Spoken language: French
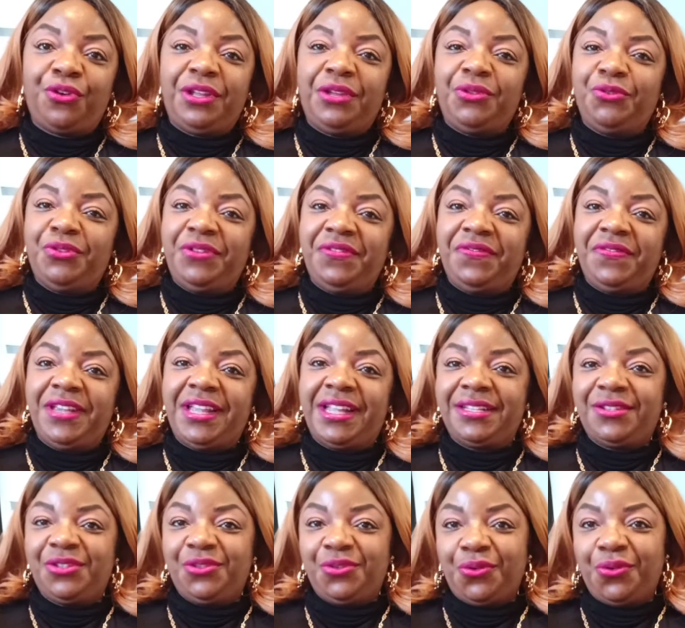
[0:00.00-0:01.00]
des
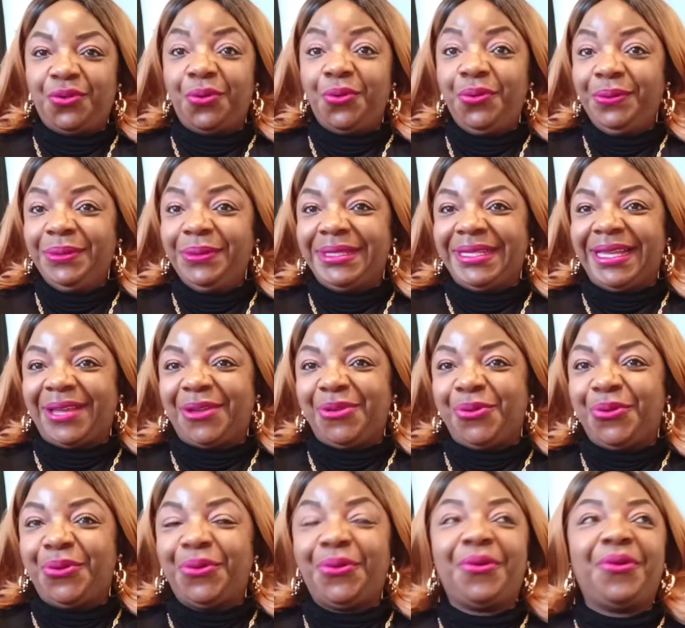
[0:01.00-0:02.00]
notifications
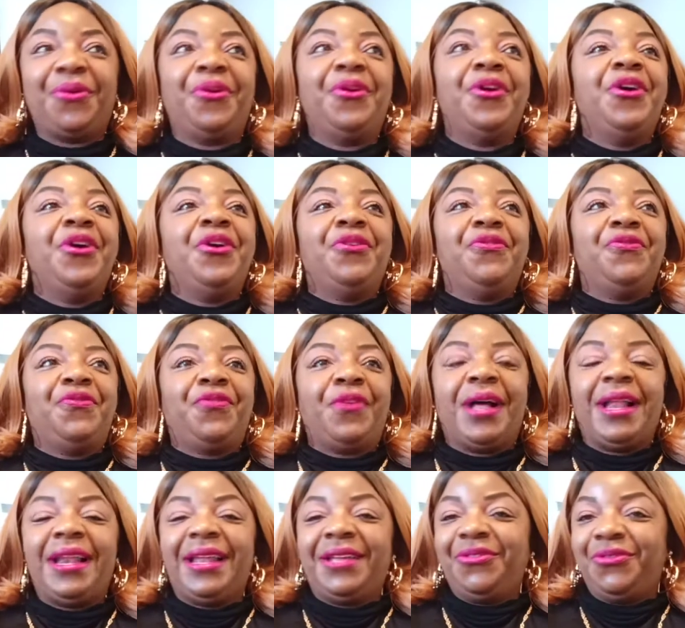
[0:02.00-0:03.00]
ultérieures.
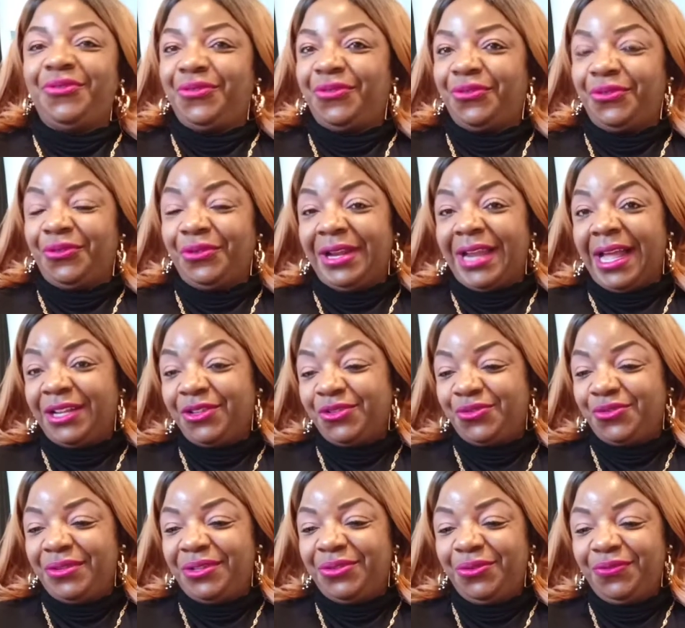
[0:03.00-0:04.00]
Voilà, donc là, je
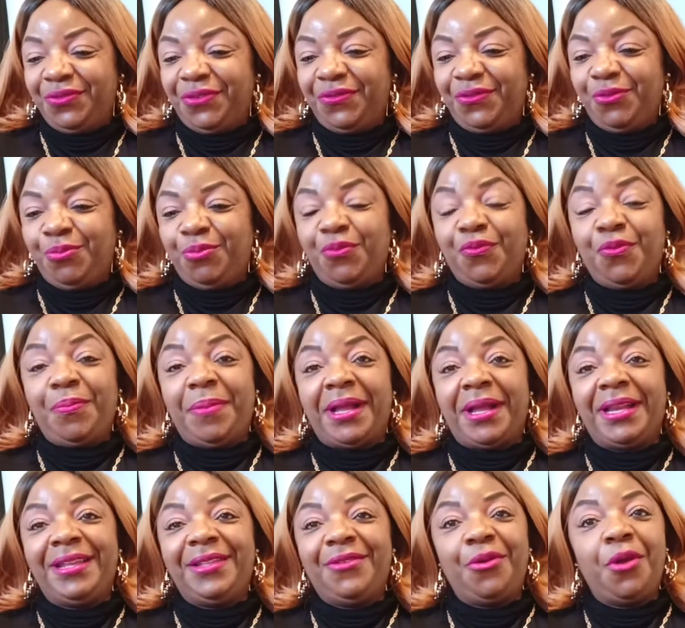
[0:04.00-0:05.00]
suis devant vous pour vous
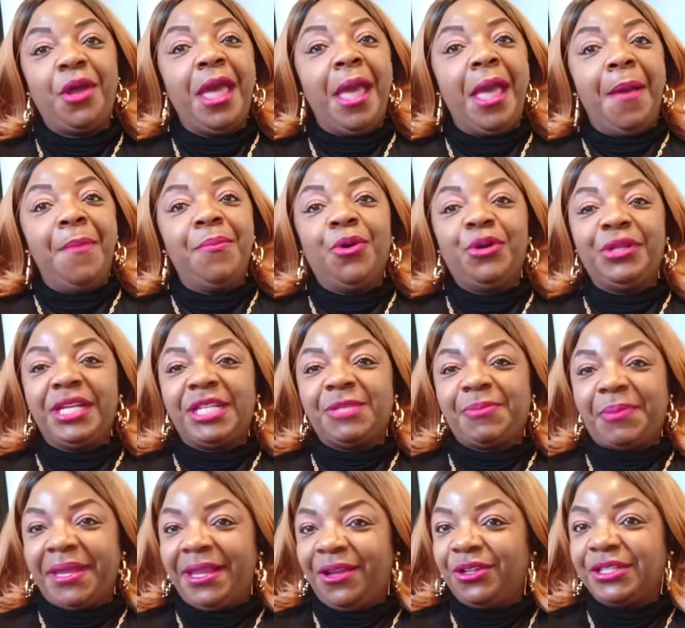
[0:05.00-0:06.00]
parler de mon
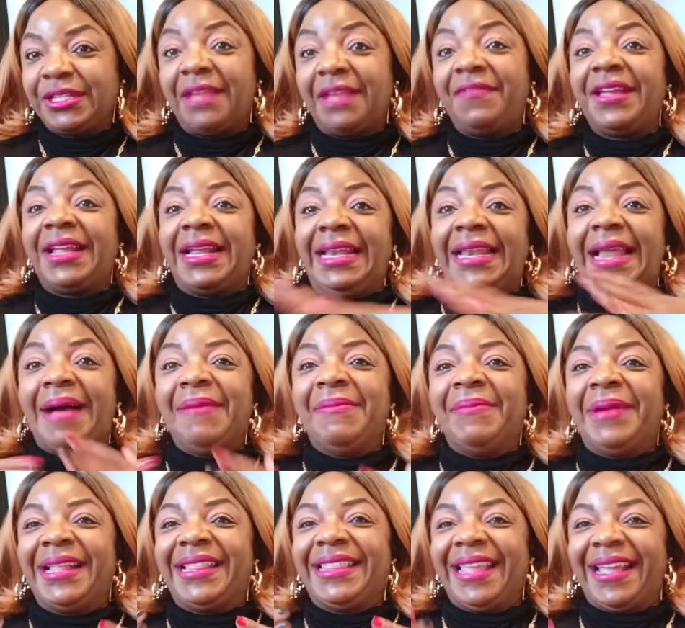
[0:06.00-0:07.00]
expérience avec la
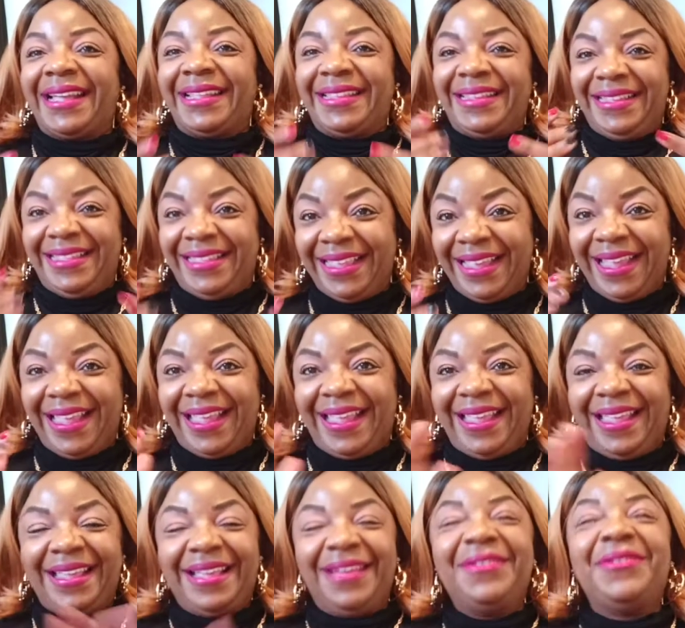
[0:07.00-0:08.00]

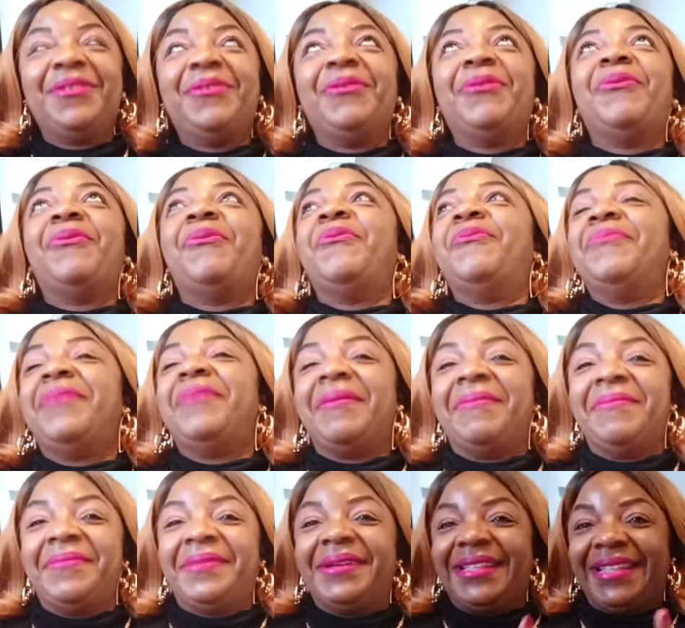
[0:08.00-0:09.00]
maternité. Oh,
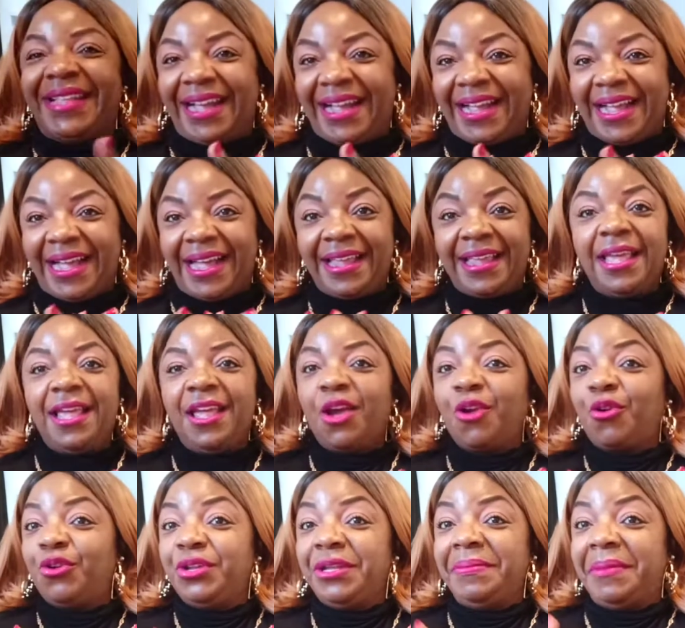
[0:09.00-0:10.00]
maman d'angai.
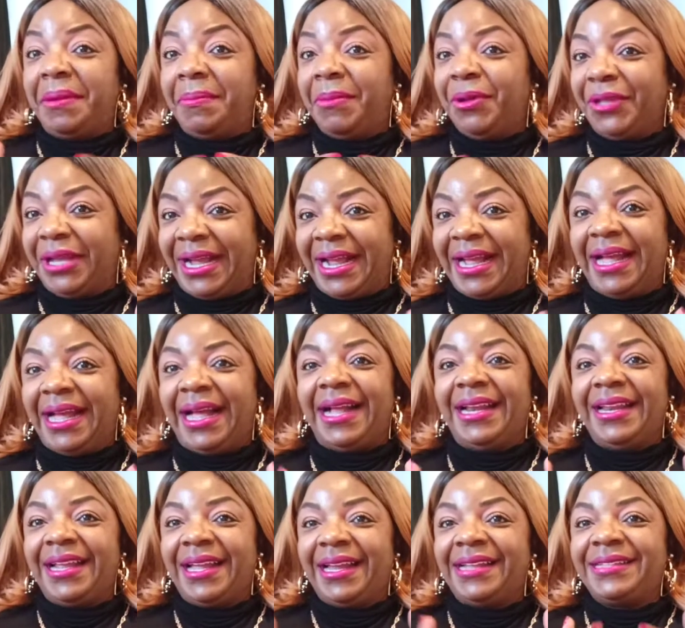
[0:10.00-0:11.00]
Quand on dit maman d'angai,
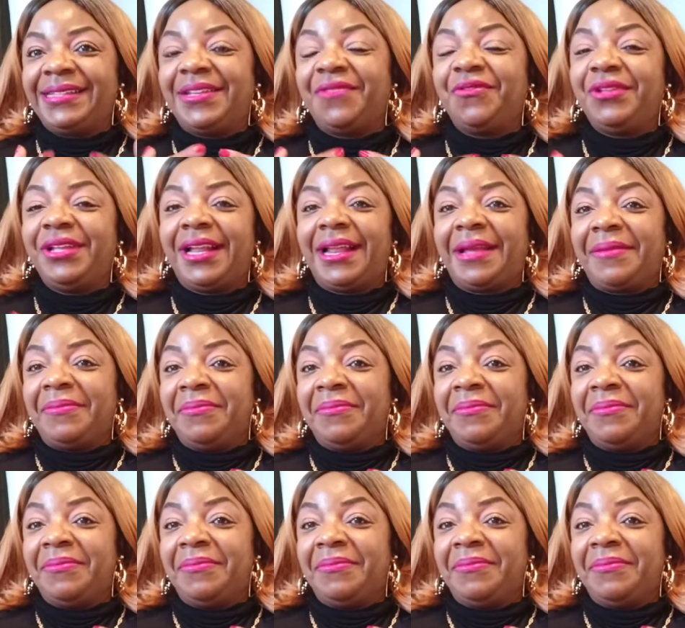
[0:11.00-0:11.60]
à ça veut dire,